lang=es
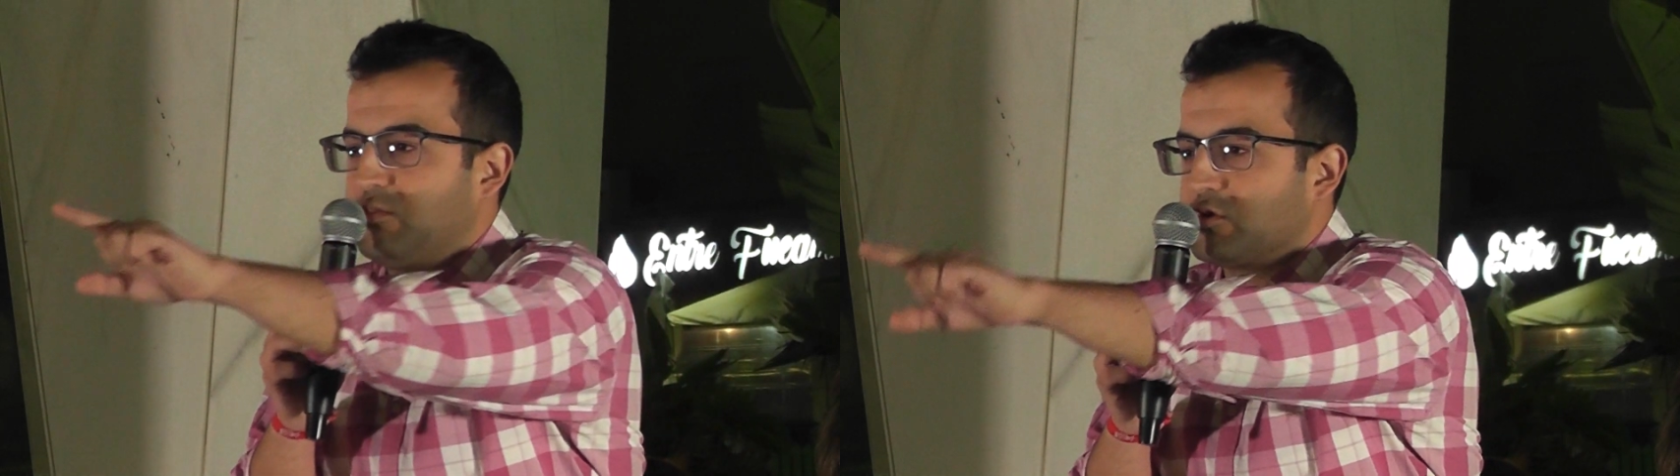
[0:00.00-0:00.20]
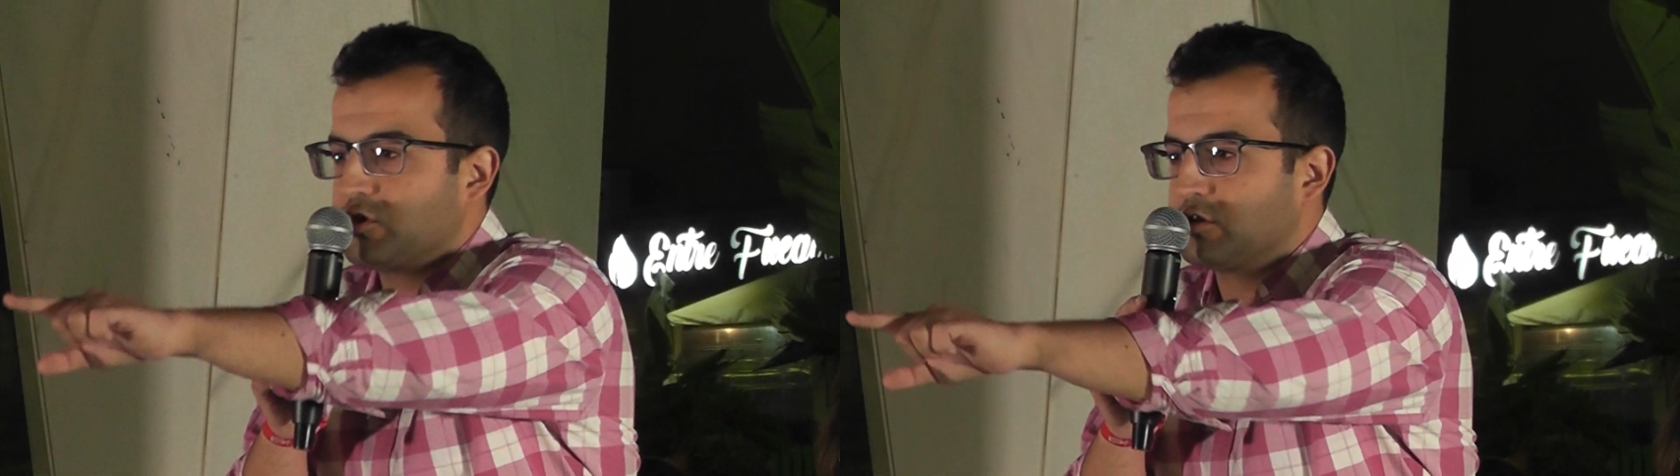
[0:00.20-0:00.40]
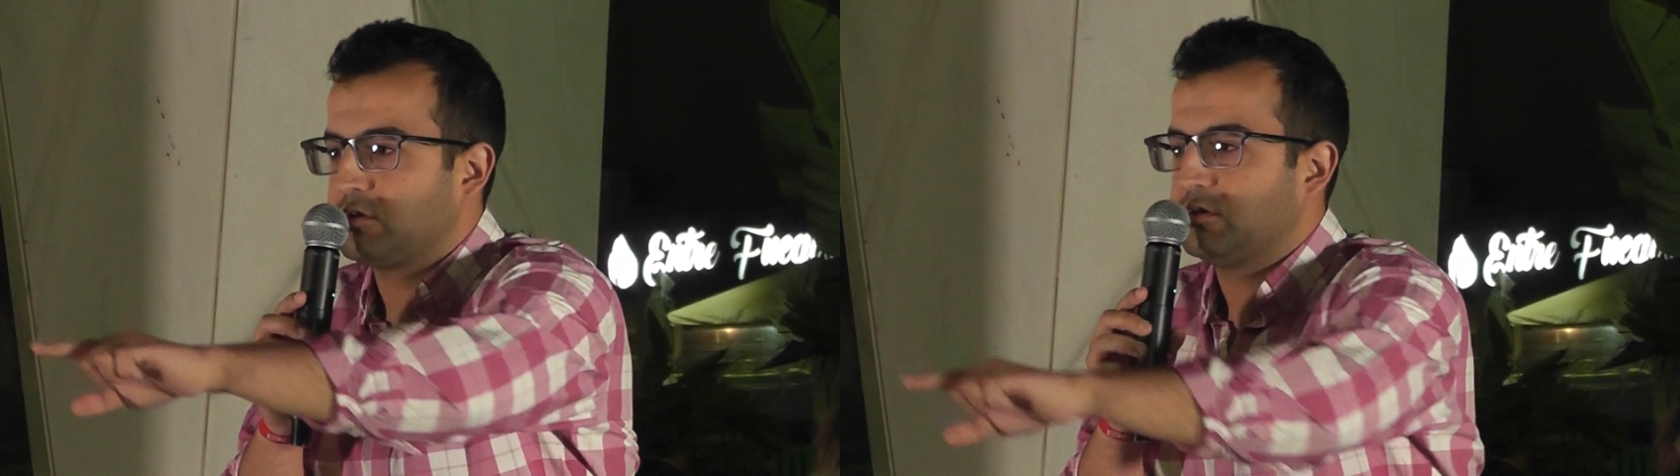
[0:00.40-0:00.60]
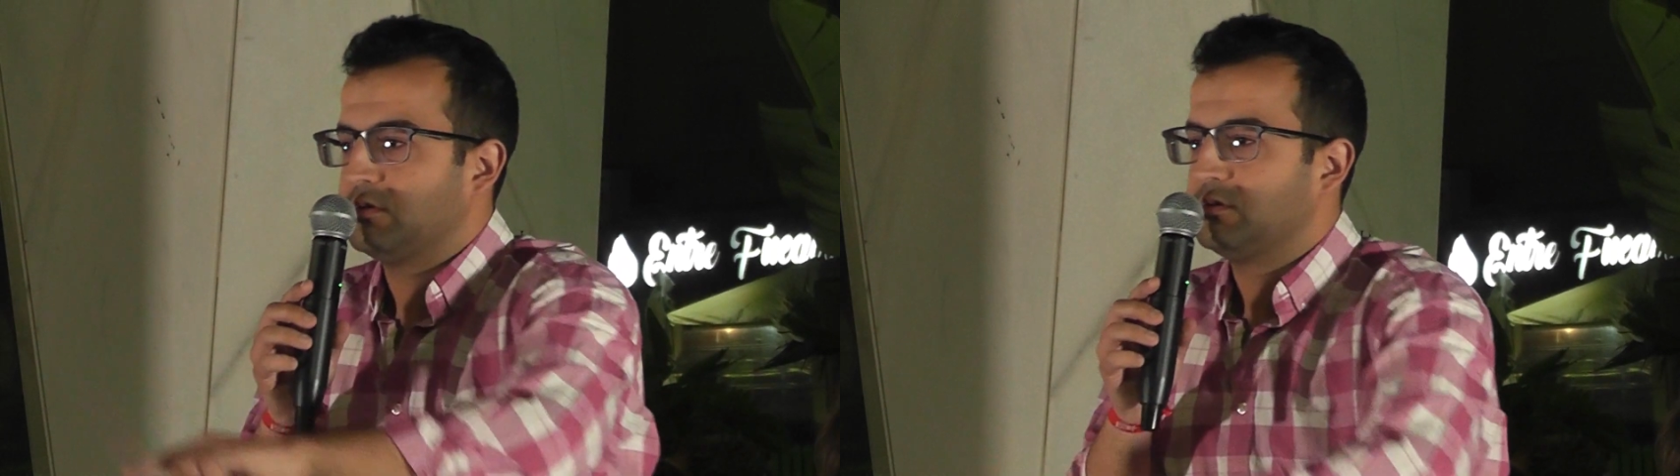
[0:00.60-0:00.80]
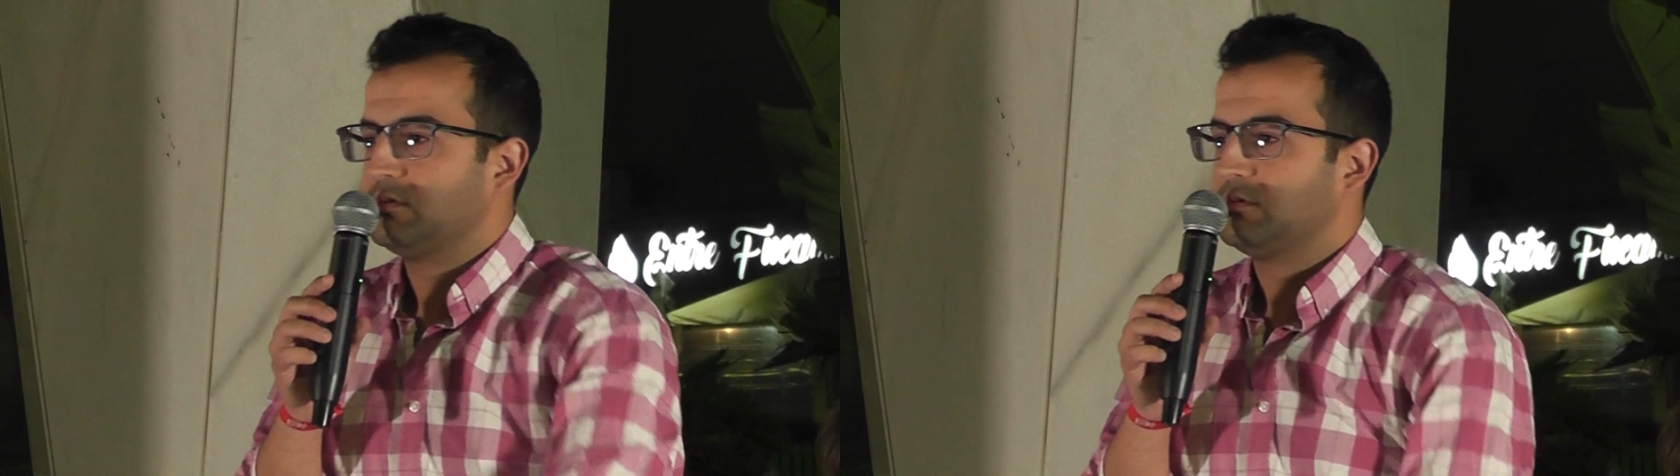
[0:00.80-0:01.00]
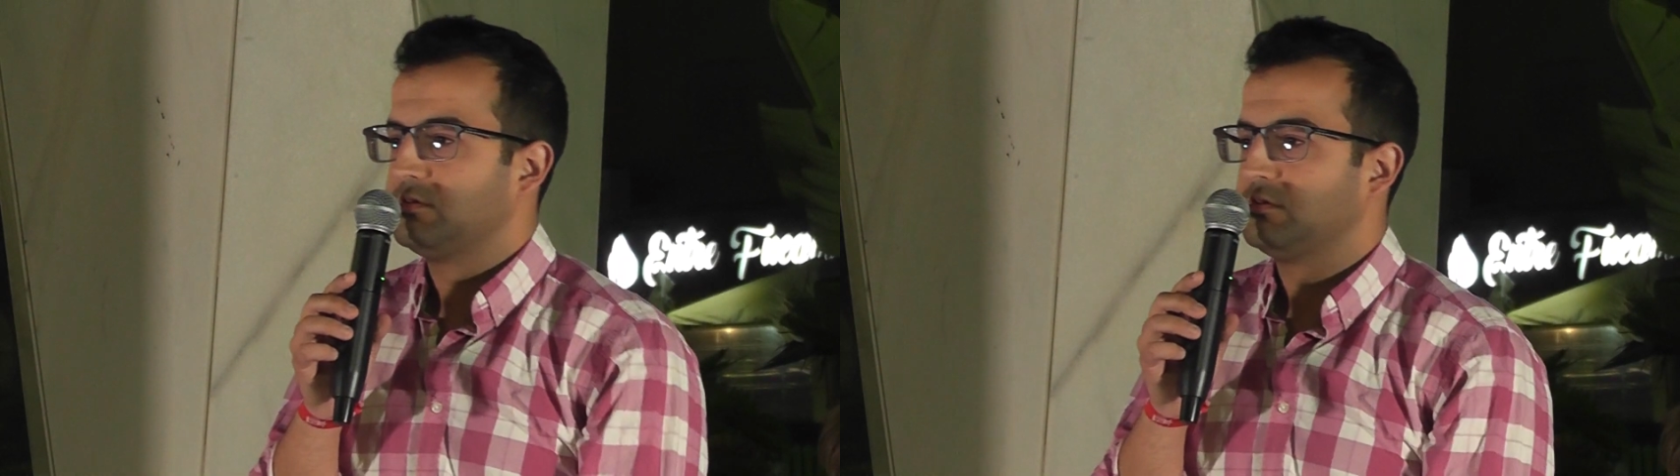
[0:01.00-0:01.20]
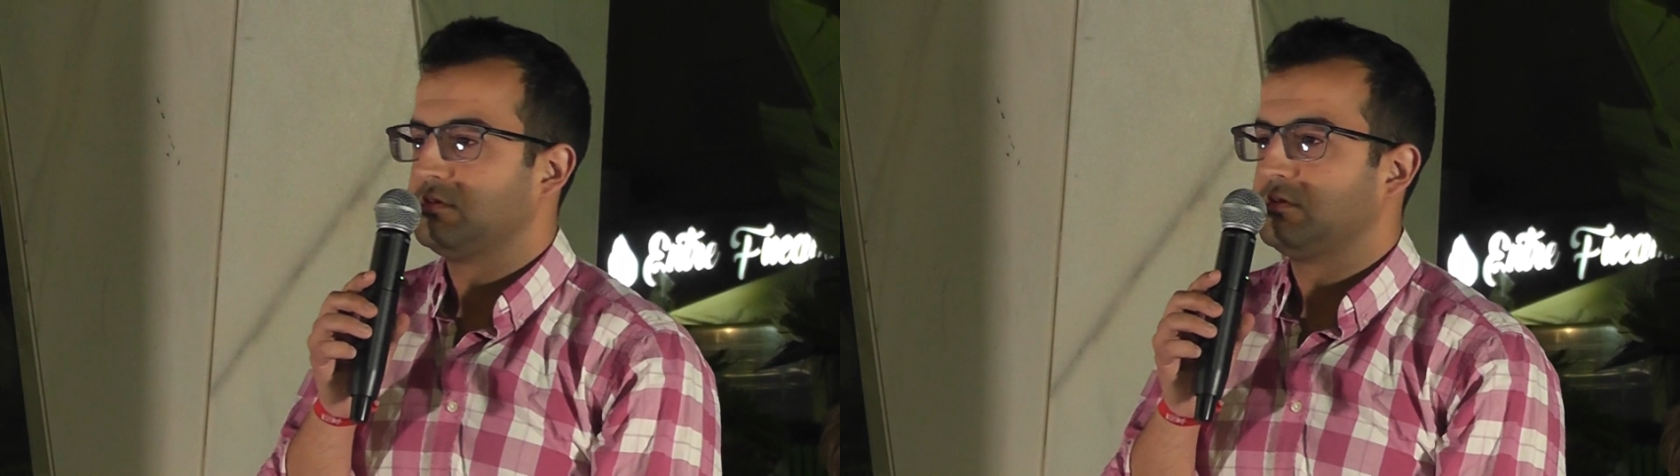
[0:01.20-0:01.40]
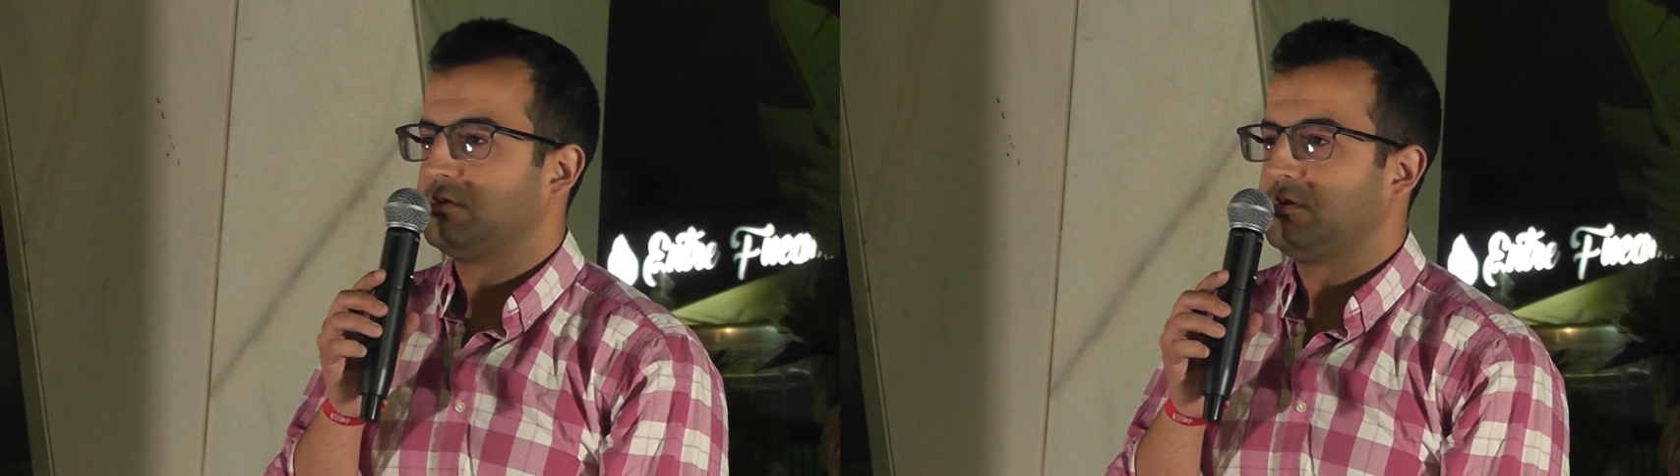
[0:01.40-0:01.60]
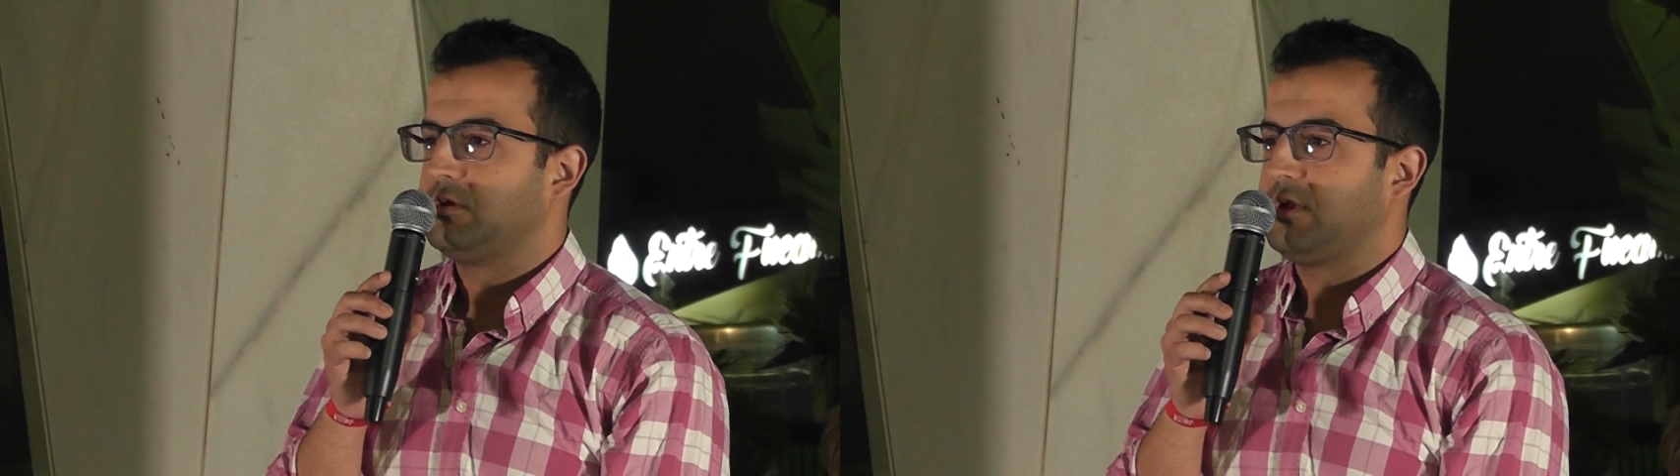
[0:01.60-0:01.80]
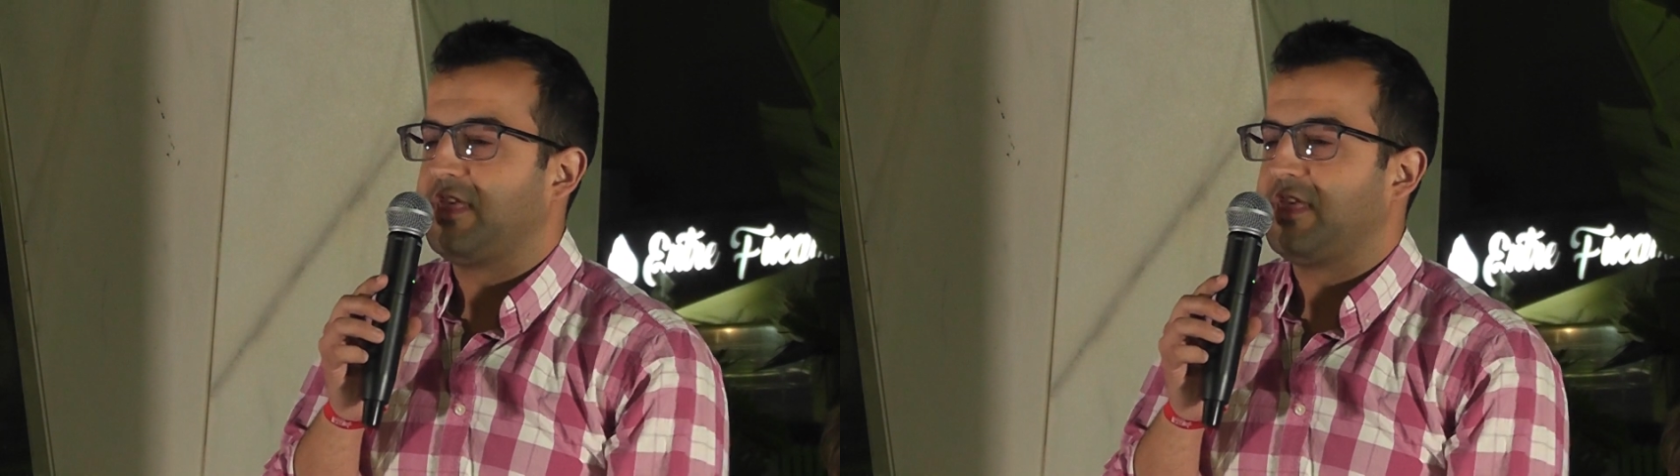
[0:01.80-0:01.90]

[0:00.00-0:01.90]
vosotros. Y